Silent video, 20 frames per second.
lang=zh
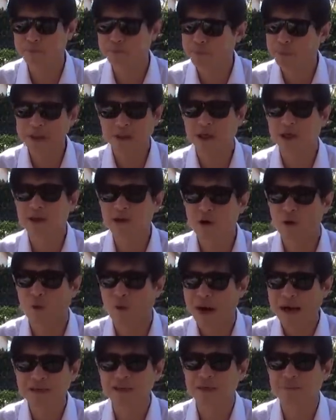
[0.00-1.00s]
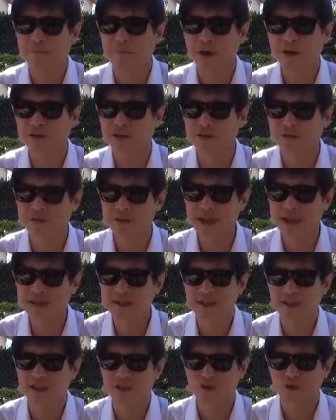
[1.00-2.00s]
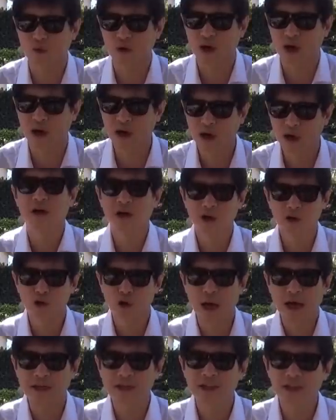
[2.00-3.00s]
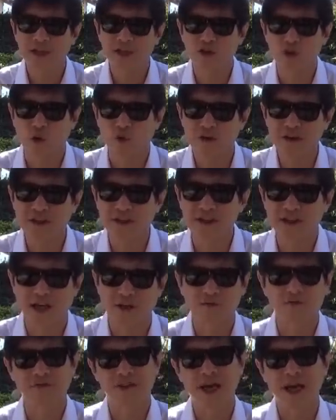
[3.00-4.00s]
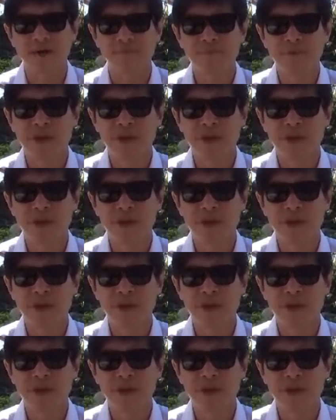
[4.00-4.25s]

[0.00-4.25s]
不能够完成毛泽东他自己所要。传递的所谓思想路线，